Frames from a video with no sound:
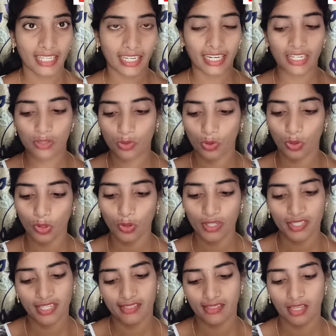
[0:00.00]
నేను ఇక్కడ స్క్రూల్
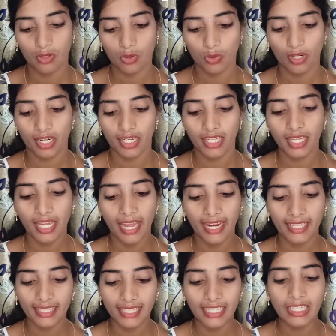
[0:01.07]
కూడా చేస్తున్నాను చూడండి
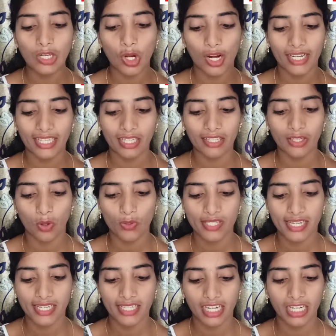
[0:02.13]
అండ్ దీంట్లో అడిగిన
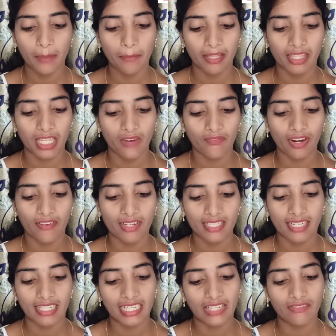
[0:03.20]
డౌట్స్ ఏంటంటే మందర
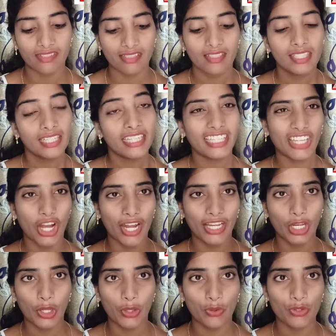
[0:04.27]
ఫ్లవర్స్ అండ్ లీవ్స్ ఈ
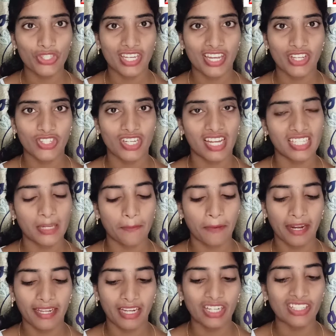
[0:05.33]
ఆయిల్లో యూజ్ చేయొచ్చు అని
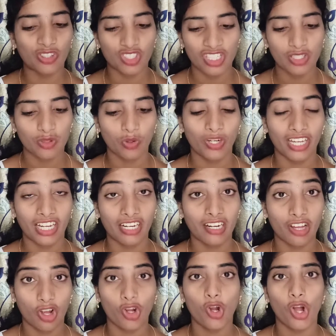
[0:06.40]
చెప్పి అడిగారు ఇది వచ్చి కుంటకర
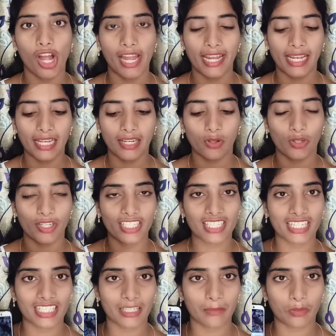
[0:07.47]
డాకో ఆయిల్ గురించి
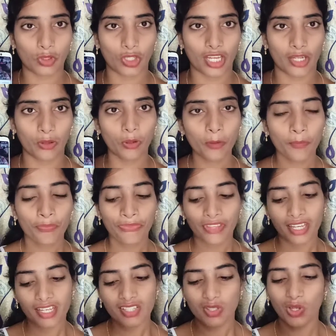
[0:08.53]
నేను చెప్తున్నాను
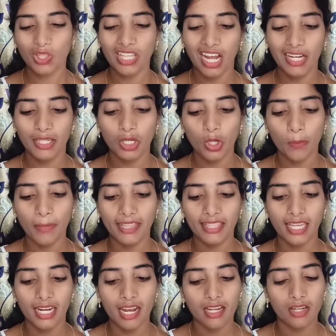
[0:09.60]
సో దాంట్లో
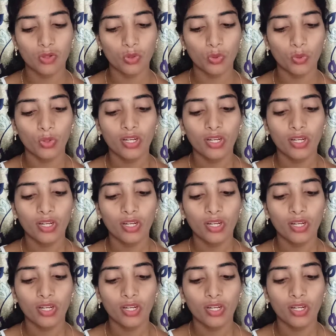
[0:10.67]
మందారకు